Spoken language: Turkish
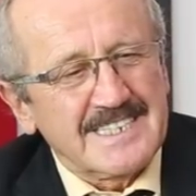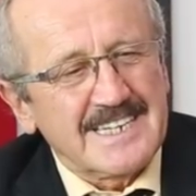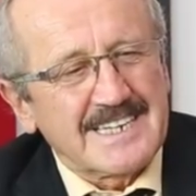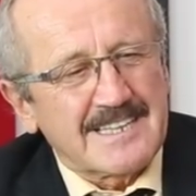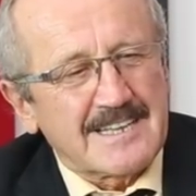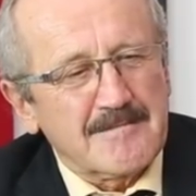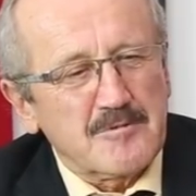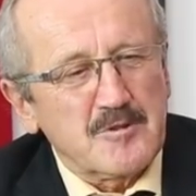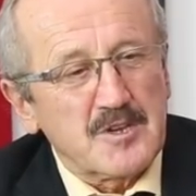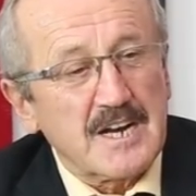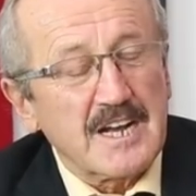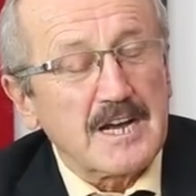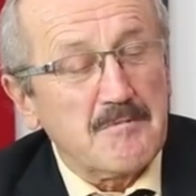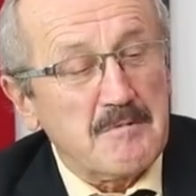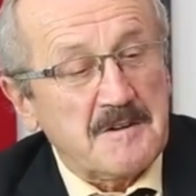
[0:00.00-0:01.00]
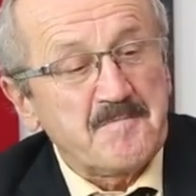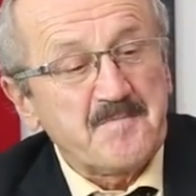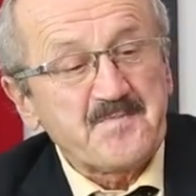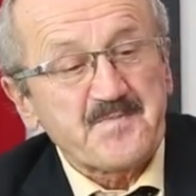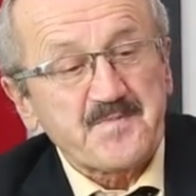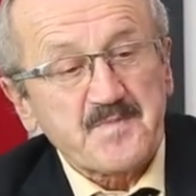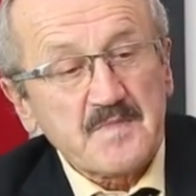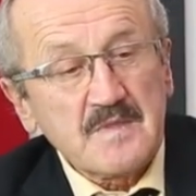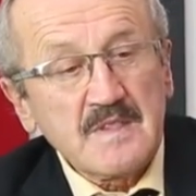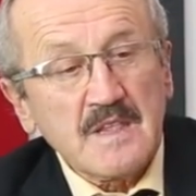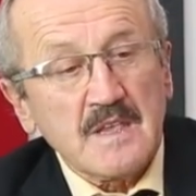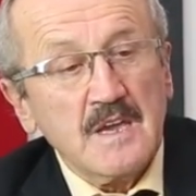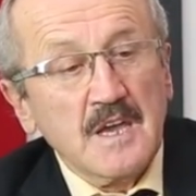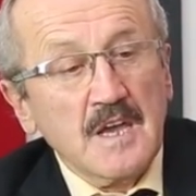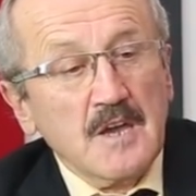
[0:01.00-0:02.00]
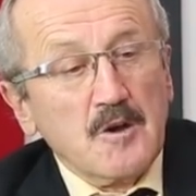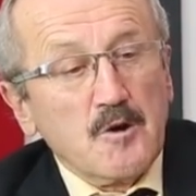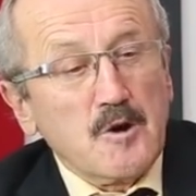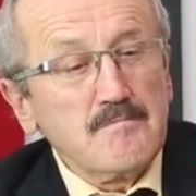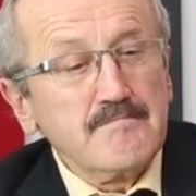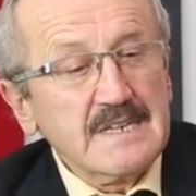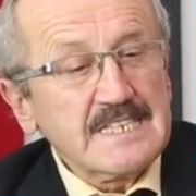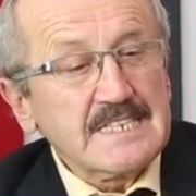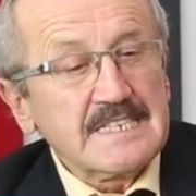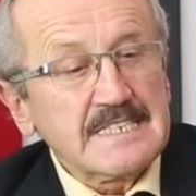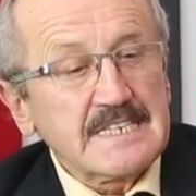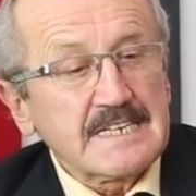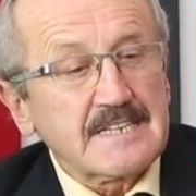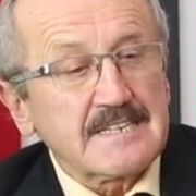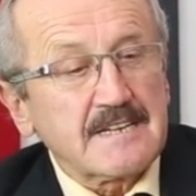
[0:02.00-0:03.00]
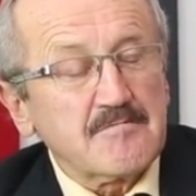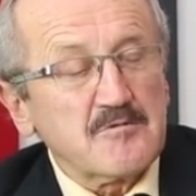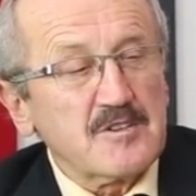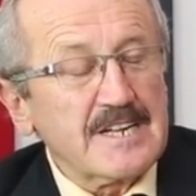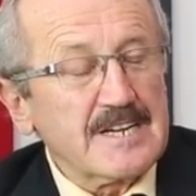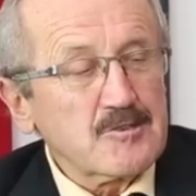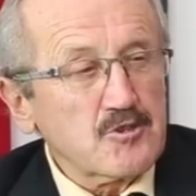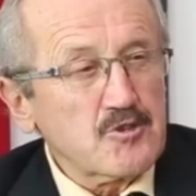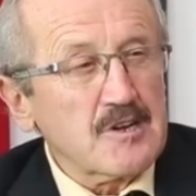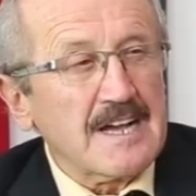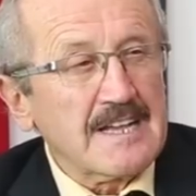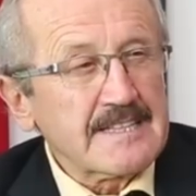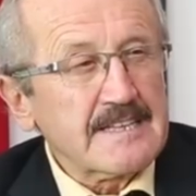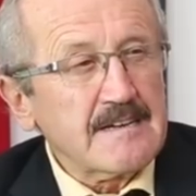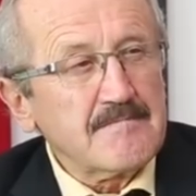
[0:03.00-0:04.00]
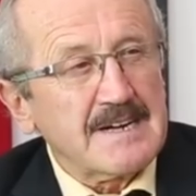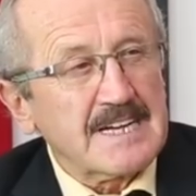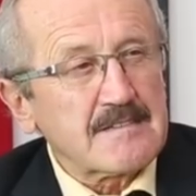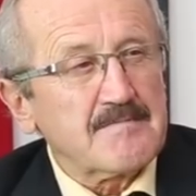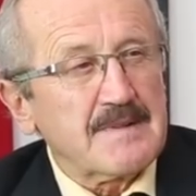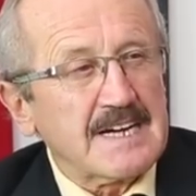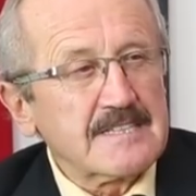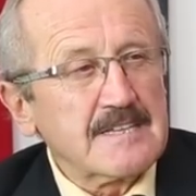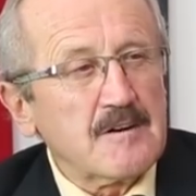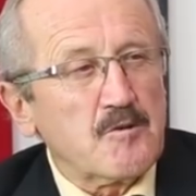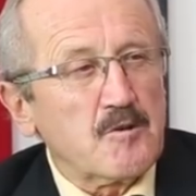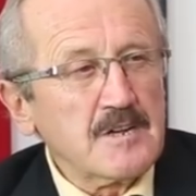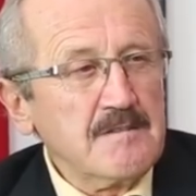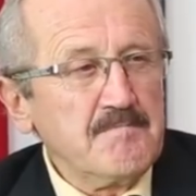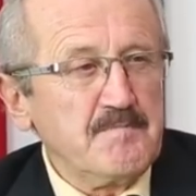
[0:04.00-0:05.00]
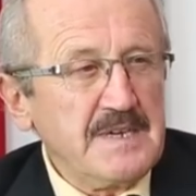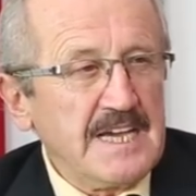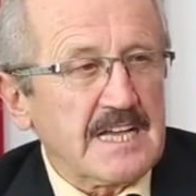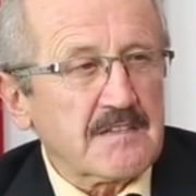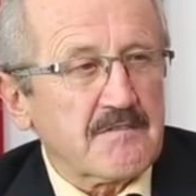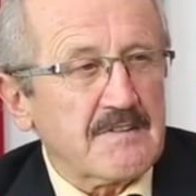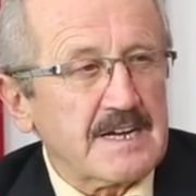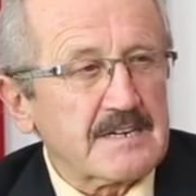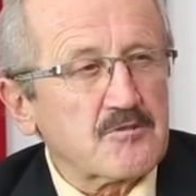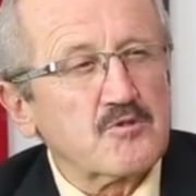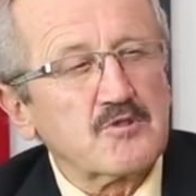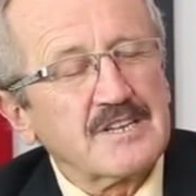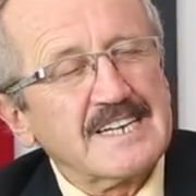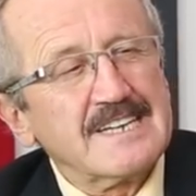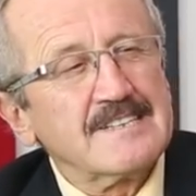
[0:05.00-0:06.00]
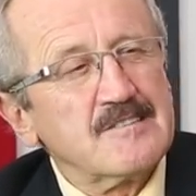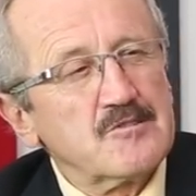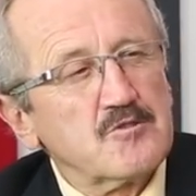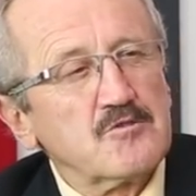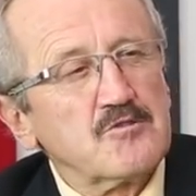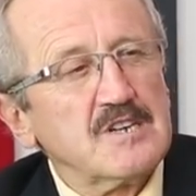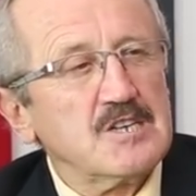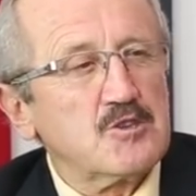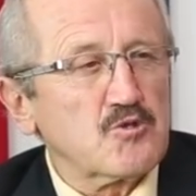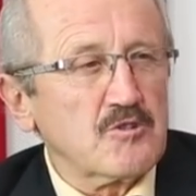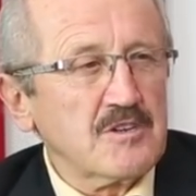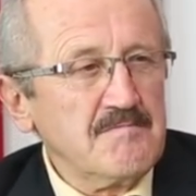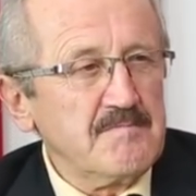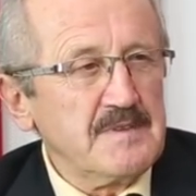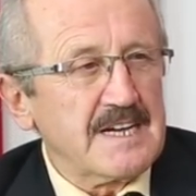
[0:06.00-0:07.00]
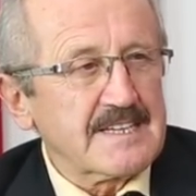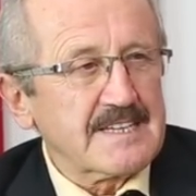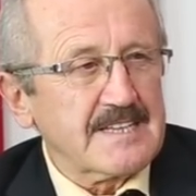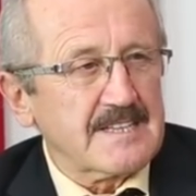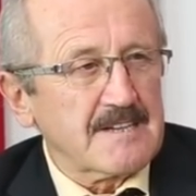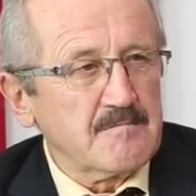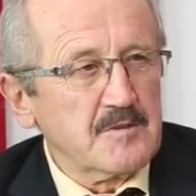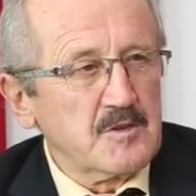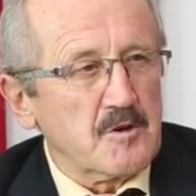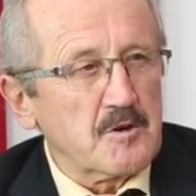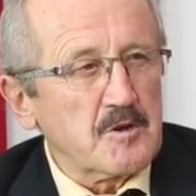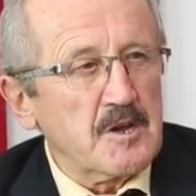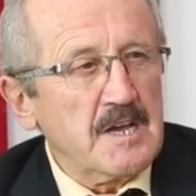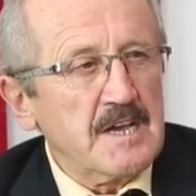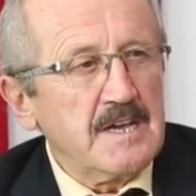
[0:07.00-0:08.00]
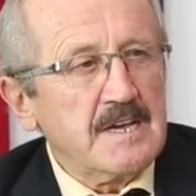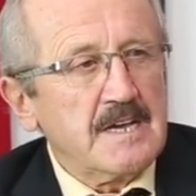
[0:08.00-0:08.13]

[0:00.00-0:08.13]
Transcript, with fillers: kitap olarak ama 15. kitap olarak şu anda matbaada olimpiyat var. Türkiye'de çünkü hiç olimpiyat kitabı yok. Hı hı.